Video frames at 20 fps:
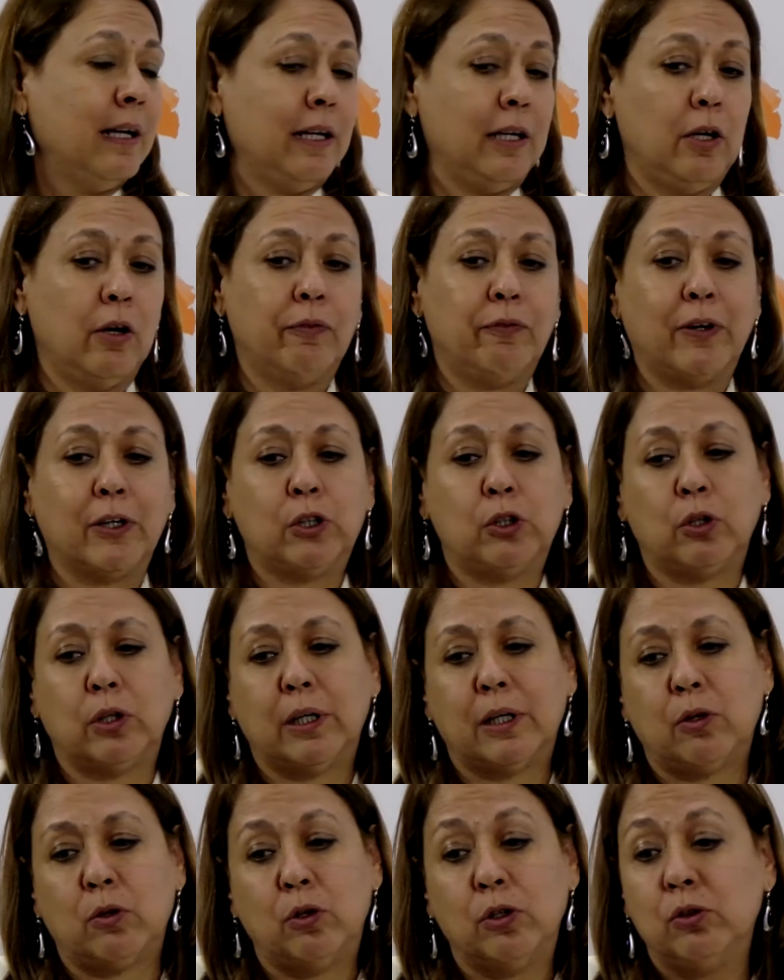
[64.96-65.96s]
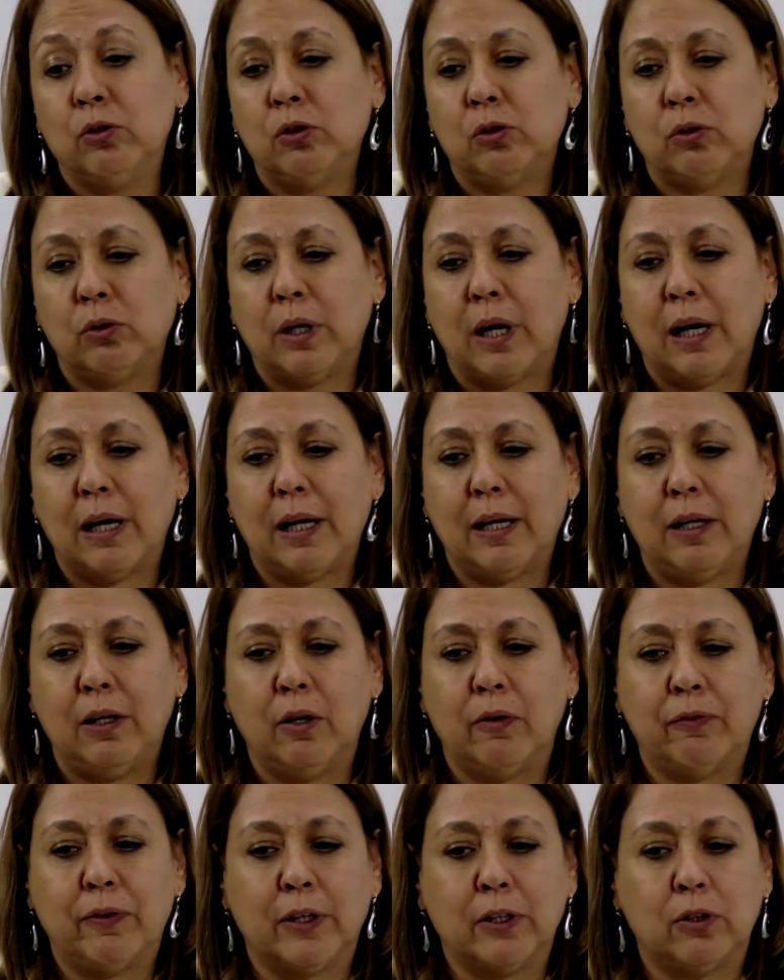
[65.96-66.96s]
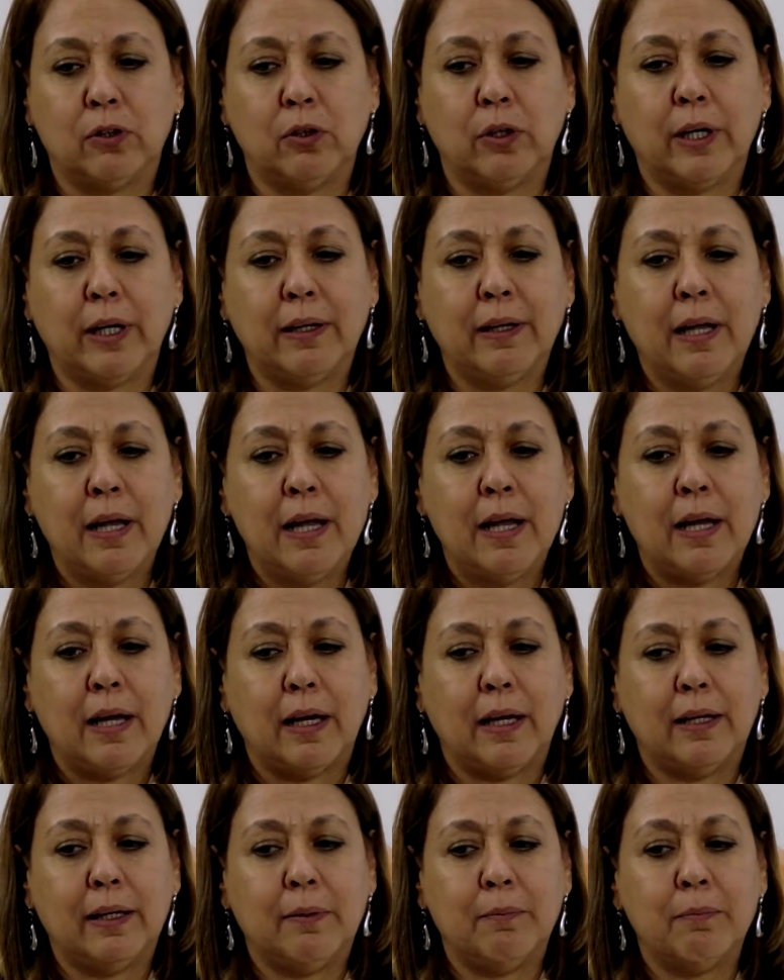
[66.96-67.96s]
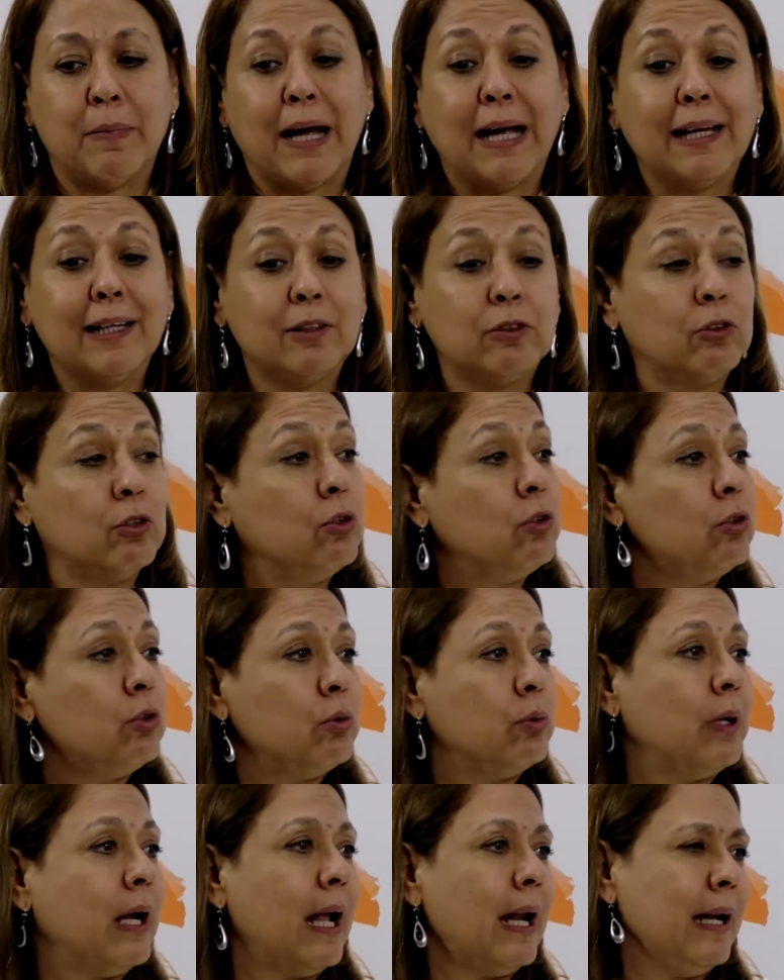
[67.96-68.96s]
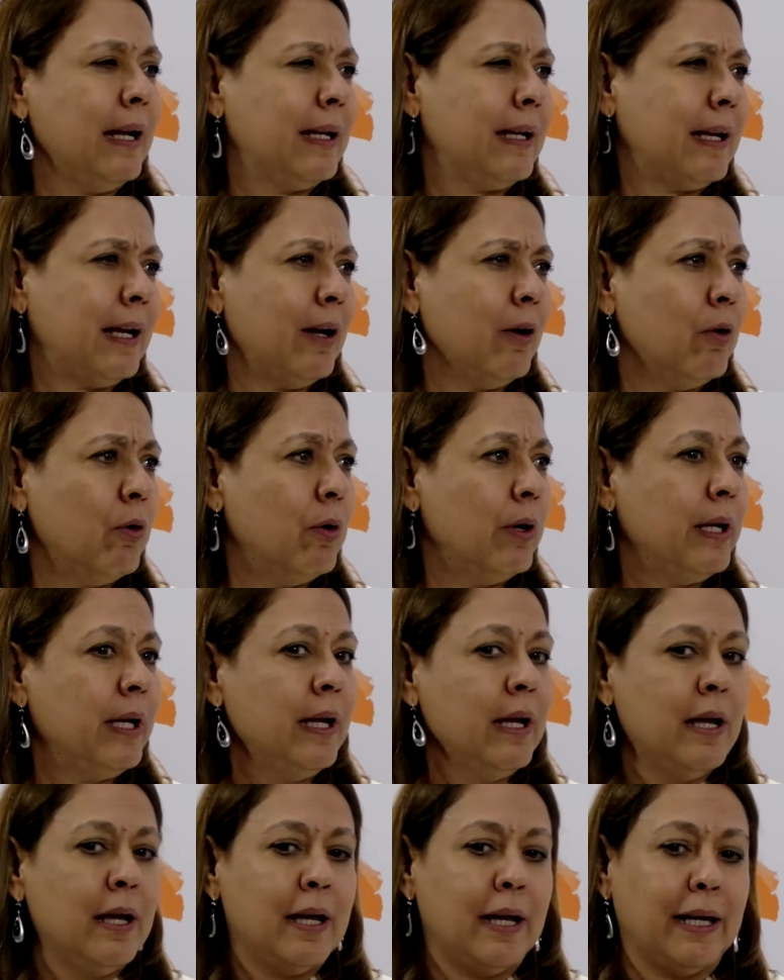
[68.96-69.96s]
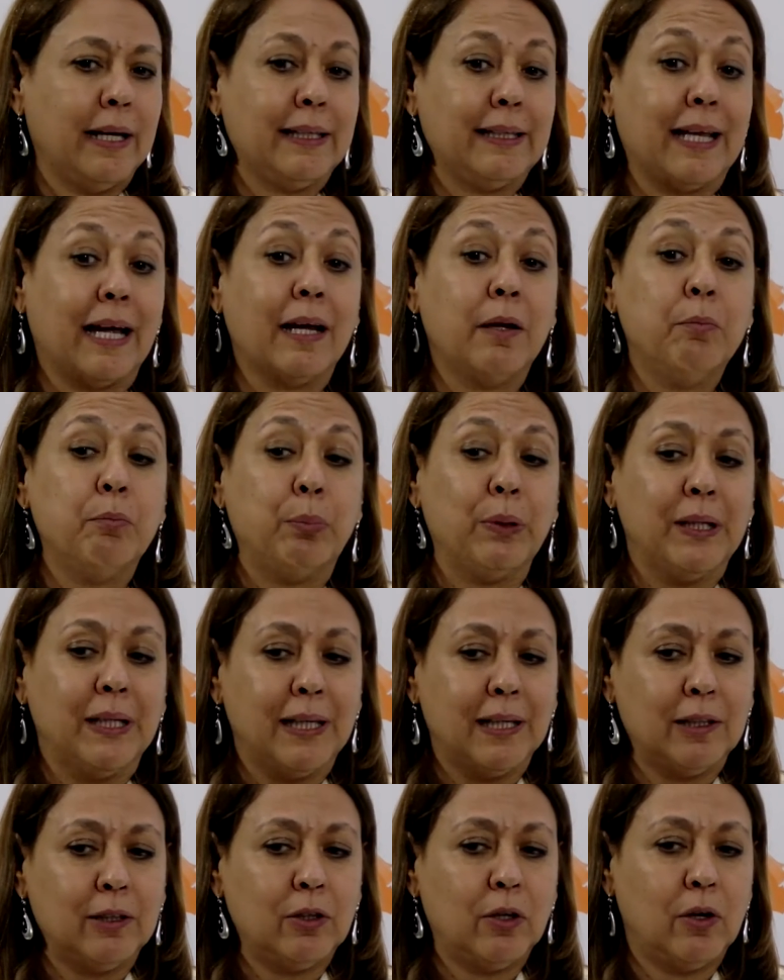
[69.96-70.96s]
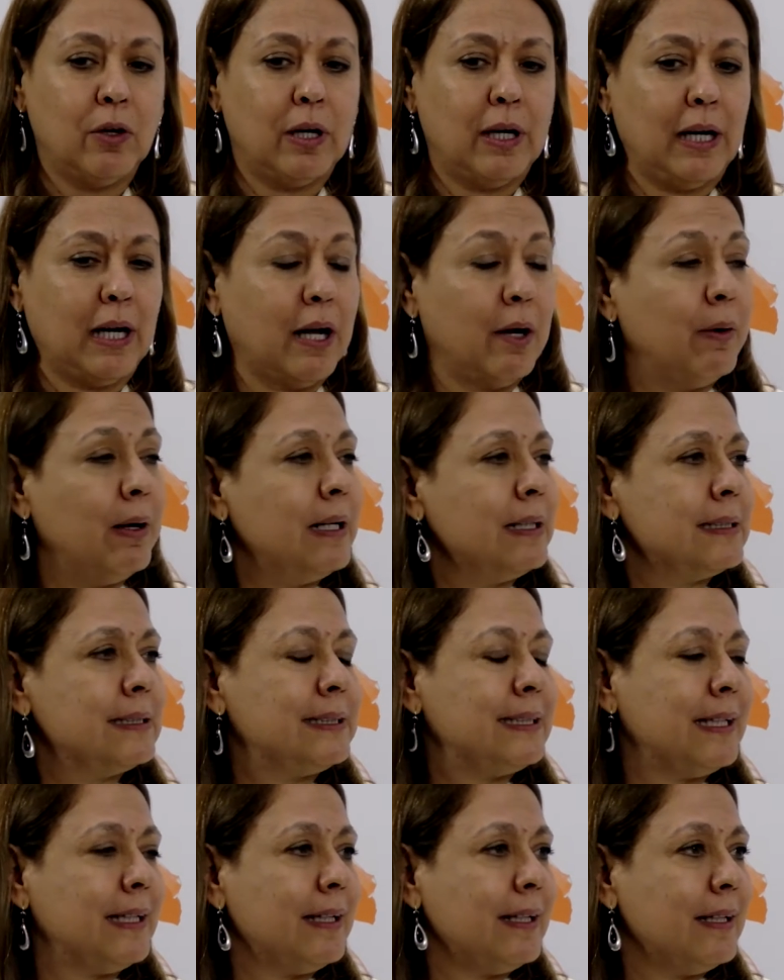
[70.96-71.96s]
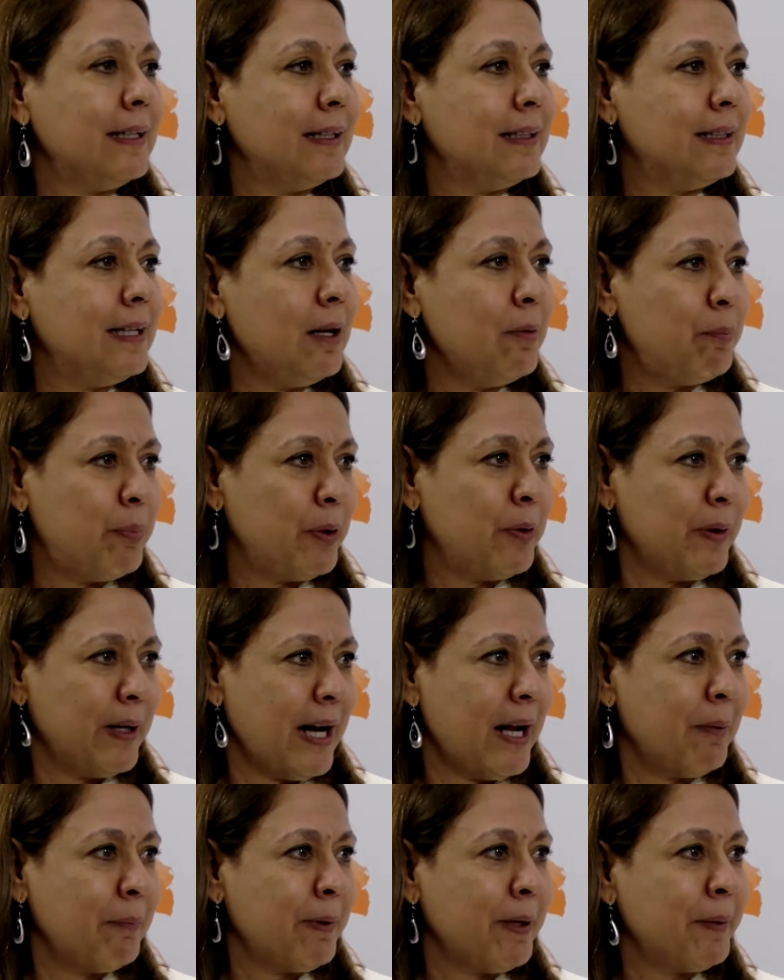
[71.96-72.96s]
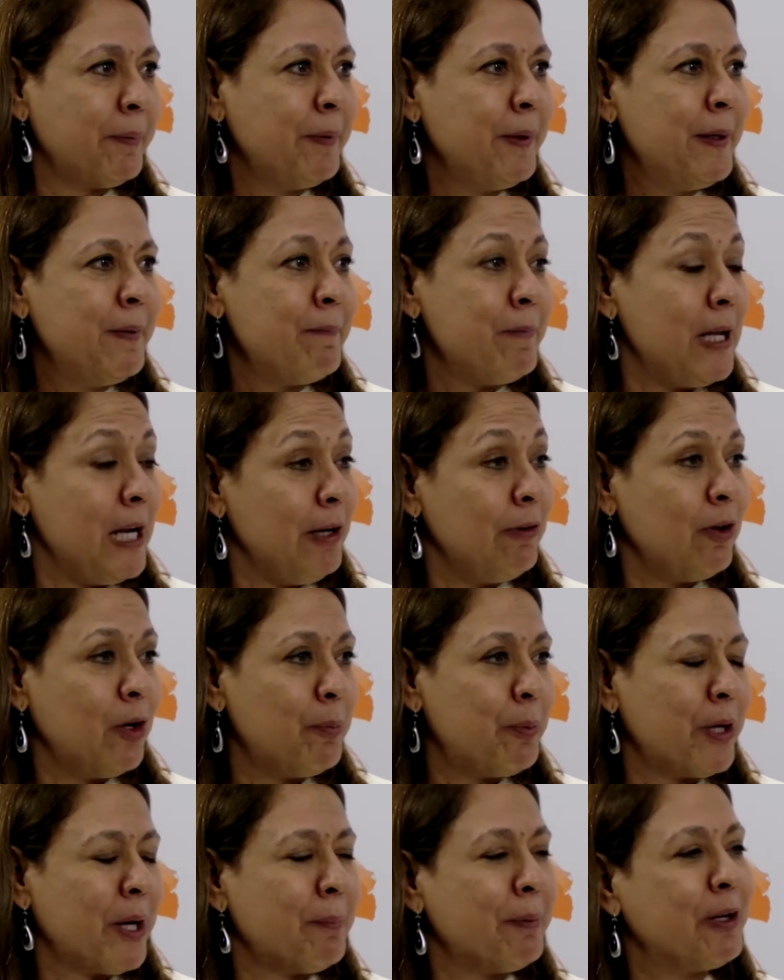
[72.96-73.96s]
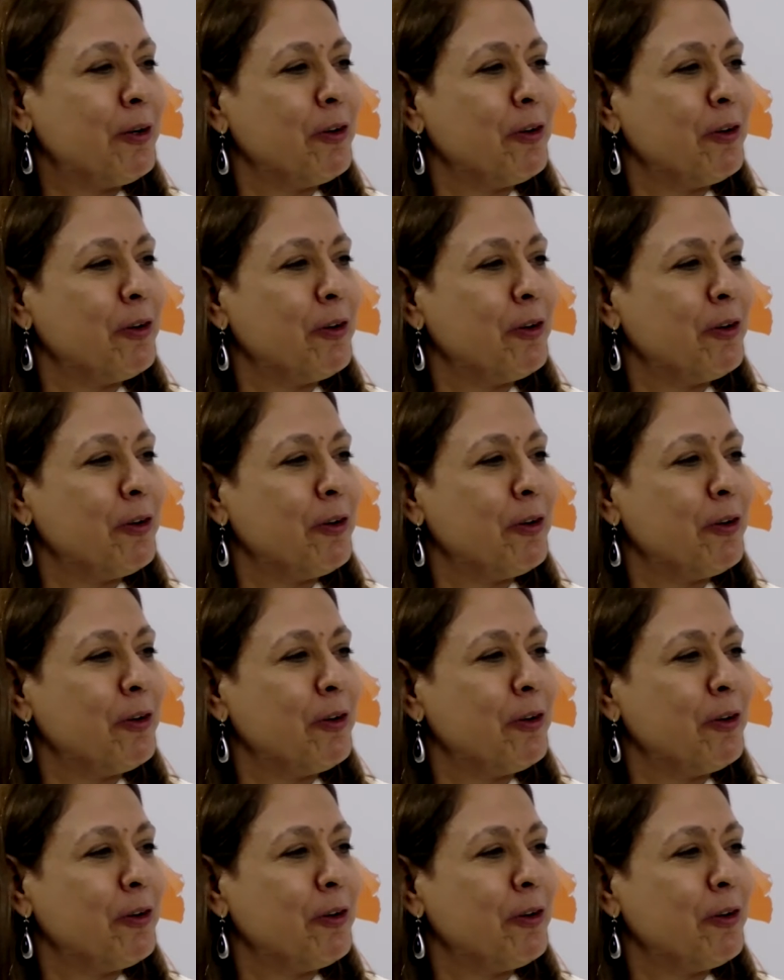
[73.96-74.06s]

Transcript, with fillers: y los factores coyunturales y los factores eh, más estructurales que hoy están impidiendo el avance del programa, del nuevo programa